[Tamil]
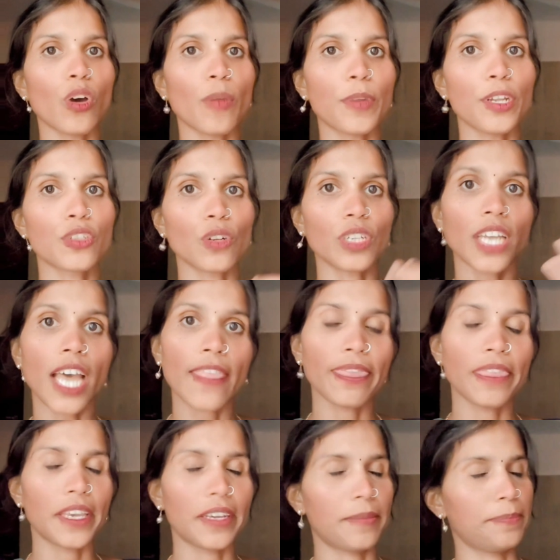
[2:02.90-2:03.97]
அப்படின்னு சொல்லிட்டு
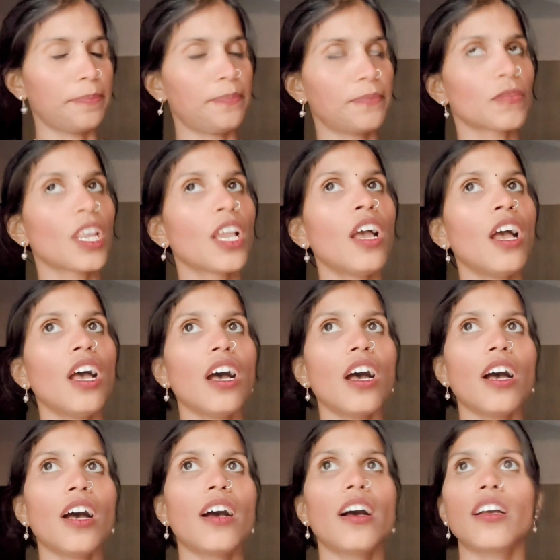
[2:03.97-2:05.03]
அந்த
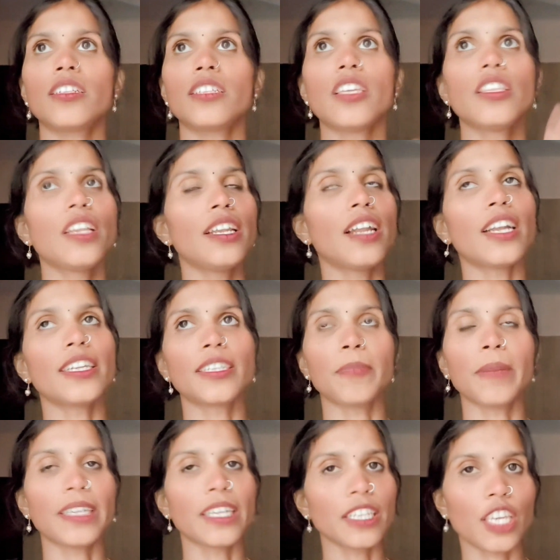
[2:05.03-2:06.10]
எதிரி நாட்டு
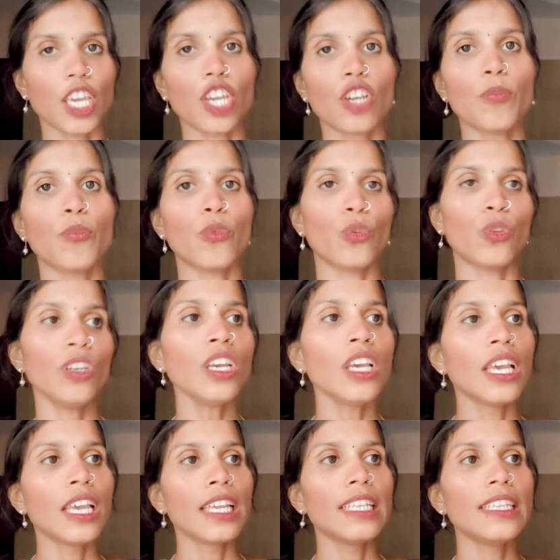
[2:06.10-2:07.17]
மன்னன் கேட்கும்போது
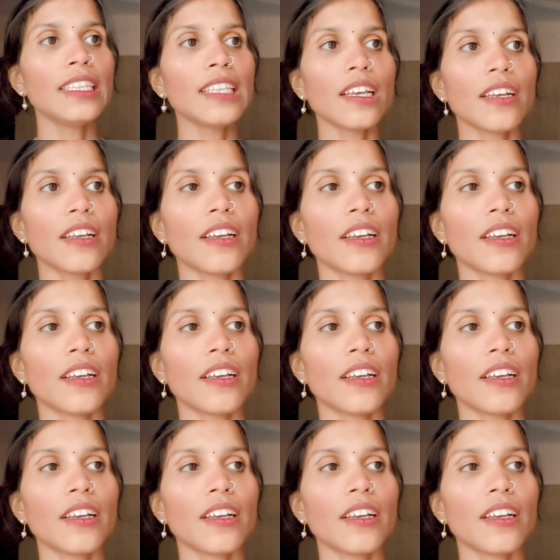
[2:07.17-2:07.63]
இந்த